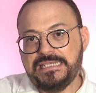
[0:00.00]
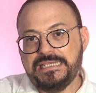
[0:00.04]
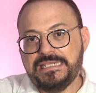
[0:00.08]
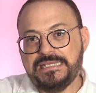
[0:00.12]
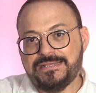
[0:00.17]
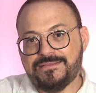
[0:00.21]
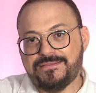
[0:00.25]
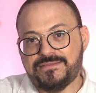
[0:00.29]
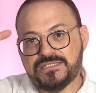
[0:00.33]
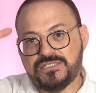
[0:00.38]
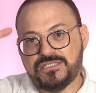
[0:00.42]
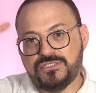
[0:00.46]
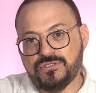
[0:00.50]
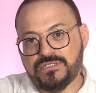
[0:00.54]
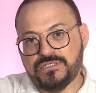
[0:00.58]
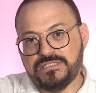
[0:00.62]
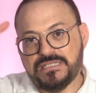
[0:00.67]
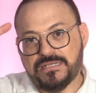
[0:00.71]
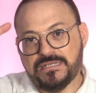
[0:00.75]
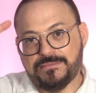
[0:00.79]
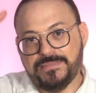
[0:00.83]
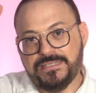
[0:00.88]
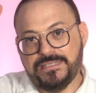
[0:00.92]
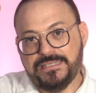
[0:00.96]
y necesito
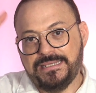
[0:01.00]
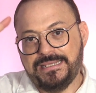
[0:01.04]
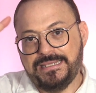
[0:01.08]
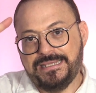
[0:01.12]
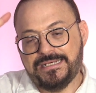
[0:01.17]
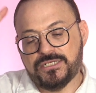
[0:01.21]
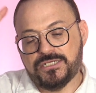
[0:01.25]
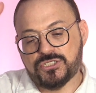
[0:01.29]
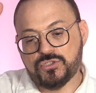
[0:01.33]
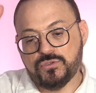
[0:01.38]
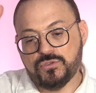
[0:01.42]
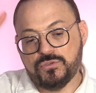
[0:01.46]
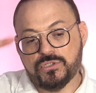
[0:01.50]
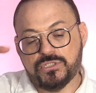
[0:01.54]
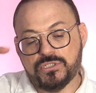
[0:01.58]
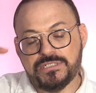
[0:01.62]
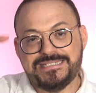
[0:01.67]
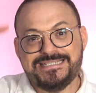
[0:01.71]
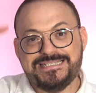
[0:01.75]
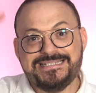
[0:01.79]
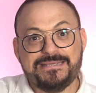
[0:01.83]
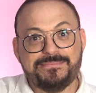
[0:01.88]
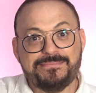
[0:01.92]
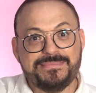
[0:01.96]
quitarme el sudor
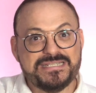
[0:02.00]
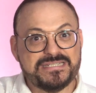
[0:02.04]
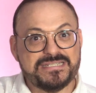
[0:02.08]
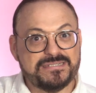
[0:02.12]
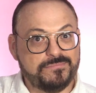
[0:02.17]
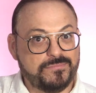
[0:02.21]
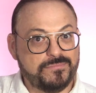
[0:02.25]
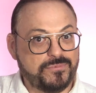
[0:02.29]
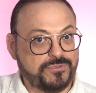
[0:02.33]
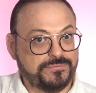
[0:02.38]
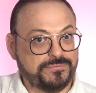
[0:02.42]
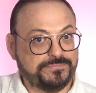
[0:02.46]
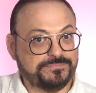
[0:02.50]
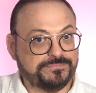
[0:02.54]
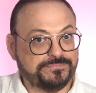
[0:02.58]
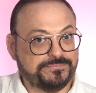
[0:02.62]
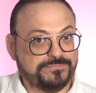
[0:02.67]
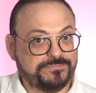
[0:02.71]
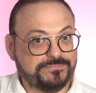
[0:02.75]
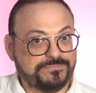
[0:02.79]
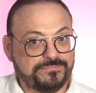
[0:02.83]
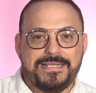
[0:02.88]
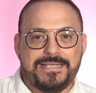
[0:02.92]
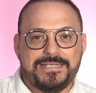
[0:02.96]
ya mismo.
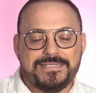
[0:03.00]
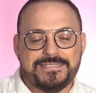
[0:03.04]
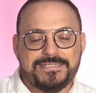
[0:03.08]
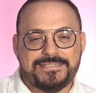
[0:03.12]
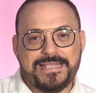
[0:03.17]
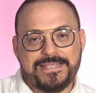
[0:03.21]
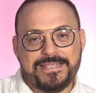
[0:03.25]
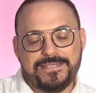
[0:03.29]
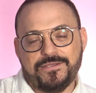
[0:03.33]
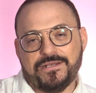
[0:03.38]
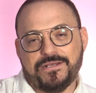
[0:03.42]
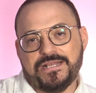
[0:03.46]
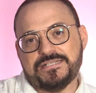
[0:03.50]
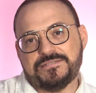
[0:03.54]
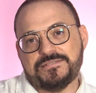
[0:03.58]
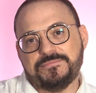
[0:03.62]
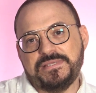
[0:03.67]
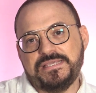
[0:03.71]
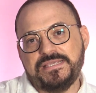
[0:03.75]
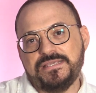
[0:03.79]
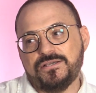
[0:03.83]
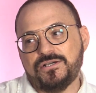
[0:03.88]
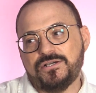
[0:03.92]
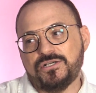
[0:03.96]
Señores
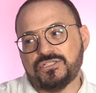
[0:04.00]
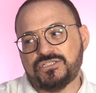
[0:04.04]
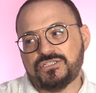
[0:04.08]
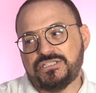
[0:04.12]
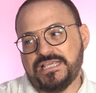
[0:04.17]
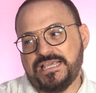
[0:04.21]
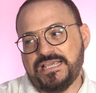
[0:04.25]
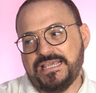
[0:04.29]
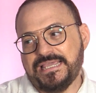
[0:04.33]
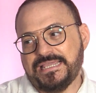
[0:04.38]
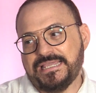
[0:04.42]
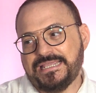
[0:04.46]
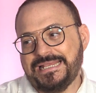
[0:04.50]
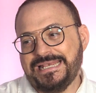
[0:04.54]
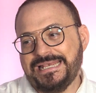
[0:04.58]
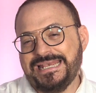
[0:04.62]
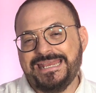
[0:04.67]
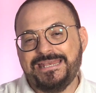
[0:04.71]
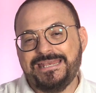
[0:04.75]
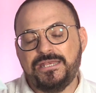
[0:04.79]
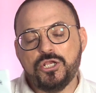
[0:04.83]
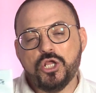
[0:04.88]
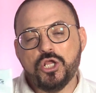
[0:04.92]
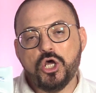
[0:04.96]
míos,
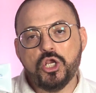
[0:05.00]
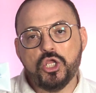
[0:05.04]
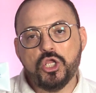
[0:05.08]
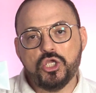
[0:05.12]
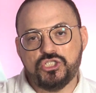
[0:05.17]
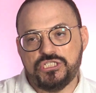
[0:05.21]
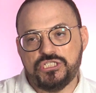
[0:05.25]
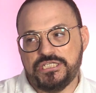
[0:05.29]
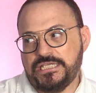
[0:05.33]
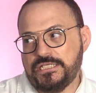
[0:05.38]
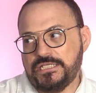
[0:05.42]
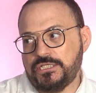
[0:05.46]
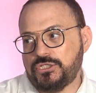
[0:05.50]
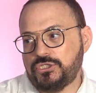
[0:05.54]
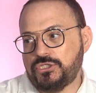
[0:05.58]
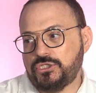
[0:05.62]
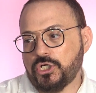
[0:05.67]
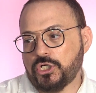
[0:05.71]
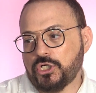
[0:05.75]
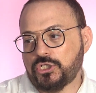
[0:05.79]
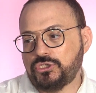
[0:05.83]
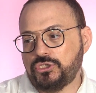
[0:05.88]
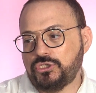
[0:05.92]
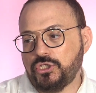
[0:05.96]
Clinology,
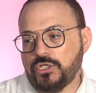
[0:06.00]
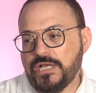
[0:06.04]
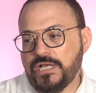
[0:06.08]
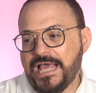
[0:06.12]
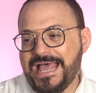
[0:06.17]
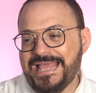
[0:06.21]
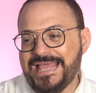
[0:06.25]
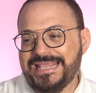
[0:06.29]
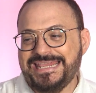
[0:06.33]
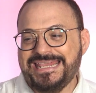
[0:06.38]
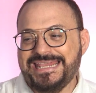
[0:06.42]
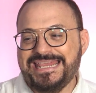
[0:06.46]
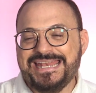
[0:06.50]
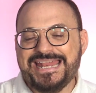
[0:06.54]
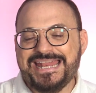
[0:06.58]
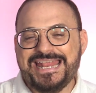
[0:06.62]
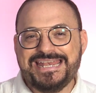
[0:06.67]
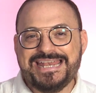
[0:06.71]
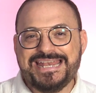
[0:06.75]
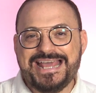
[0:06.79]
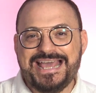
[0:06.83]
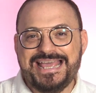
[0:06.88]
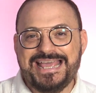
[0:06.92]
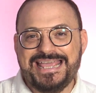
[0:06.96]
doctora
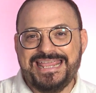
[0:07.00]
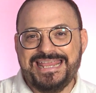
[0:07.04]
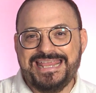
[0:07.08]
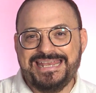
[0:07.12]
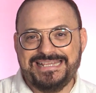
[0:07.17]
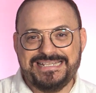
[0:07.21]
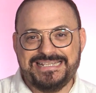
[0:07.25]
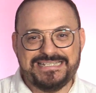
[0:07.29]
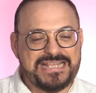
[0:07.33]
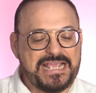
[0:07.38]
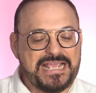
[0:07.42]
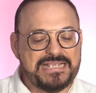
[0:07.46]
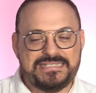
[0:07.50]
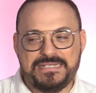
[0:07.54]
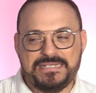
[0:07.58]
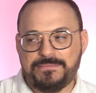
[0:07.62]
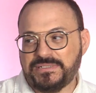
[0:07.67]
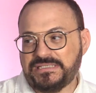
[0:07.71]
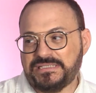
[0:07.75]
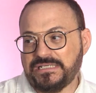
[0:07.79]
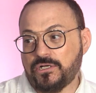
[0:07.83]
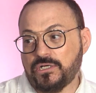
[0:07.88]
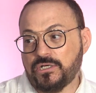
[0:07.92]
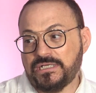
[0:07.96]
Irena Eris.
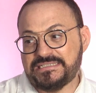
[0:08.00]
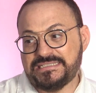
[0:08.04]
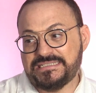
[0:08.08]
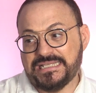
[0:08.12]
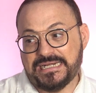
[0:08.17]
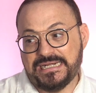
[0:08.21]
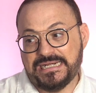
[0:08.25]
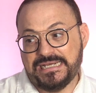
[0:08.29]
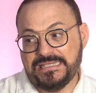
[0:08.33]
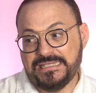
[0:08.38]
Siempre tengo que estar